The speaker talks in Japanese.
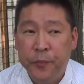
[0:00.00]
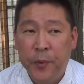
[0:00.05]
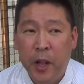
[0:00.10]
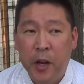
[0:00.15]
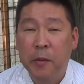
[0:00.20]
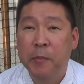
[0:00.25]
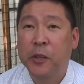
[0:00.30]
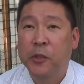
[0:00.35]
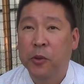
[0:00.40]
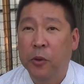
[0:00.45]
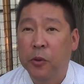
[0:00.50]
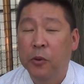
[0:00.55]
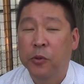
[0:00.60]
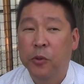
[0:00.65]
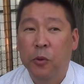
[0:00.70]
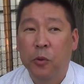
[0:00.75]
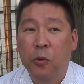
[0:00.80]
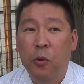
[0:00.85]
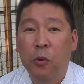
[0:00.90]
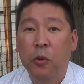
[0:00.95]
やりましょう
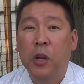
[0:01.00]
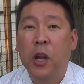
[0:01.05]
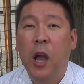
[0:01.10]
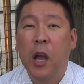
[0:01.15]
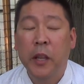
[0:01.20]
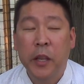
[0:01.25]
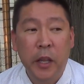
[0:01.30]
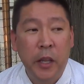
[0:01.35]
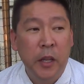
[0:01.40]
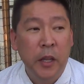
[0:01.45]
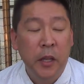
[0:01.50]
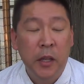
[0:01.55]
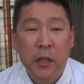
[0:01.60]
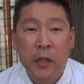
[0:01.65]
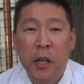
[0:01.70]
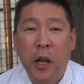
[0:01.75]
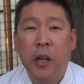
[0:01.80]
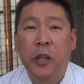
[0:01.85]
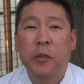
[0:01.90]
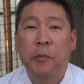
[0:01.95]
その国会に
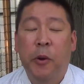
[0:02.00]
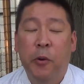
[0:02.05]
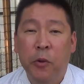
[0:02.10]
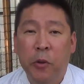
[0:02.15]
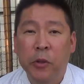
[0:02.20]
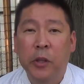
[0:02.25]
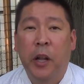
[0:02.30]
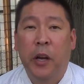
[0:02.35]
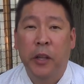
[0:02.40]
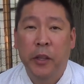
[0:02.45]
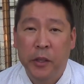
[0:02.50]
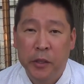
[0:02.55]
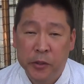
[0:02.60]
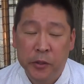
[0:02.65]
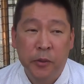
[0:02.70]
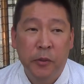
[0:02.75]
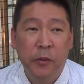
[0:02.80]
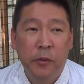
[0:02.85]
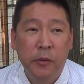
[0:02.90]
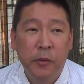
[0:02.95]
中島を読んだらいいんで
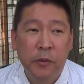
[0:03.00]
すよ。